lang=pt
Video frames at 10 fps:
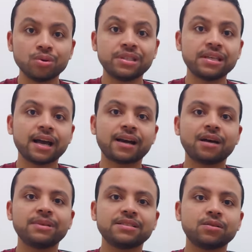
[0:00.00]
o que
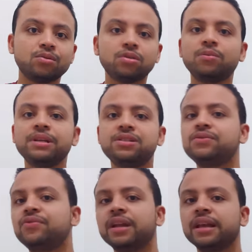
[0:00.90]
acaba sendo totalmente
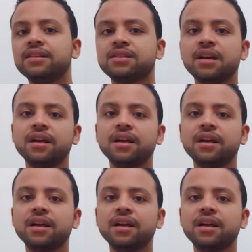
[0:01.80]
diferente